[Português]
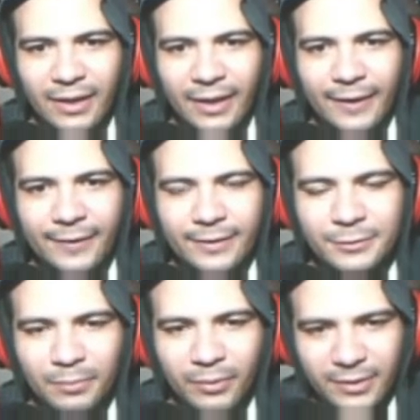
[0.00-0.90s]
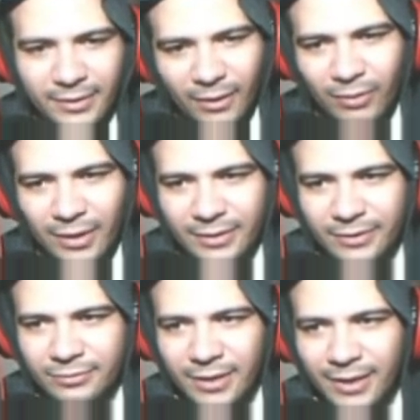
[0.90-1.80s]
em exportar o
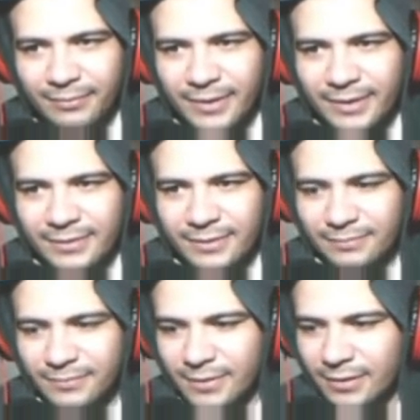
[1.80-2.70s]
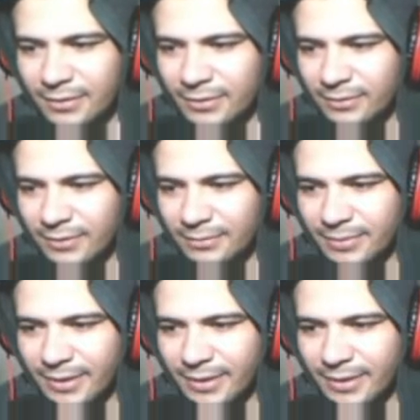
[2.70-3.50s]
arquivo lá, beleza? Deixa eu abrir aqui